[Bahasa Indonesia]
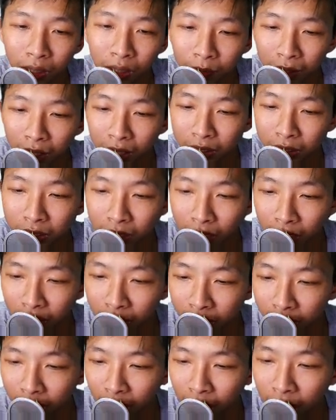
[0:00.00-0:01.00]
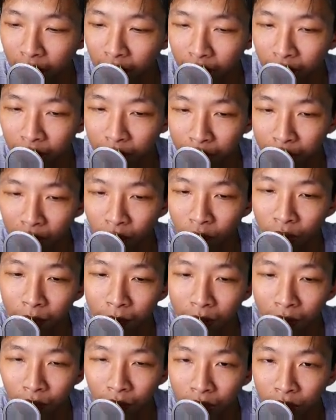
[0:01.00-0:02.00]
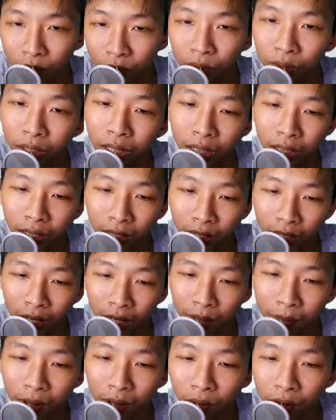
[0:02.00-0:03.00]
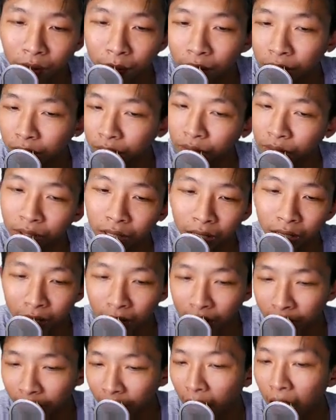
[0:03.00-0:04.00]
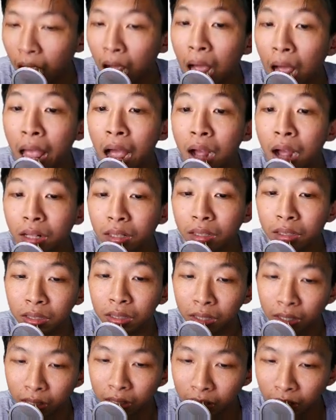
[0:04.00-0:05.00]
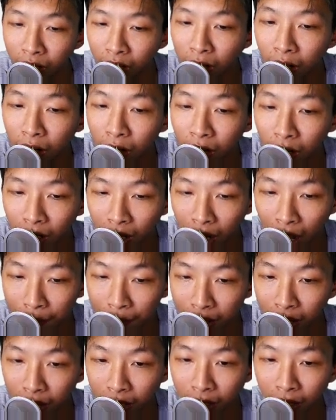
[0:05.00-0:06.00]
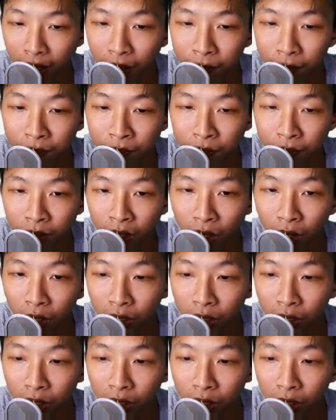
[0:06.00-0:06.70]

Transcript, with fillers: Nah, aku bakal bacain dari bawah-bawah dulu deh ya, bawah-bawah dulu deh dari yang terlama ya.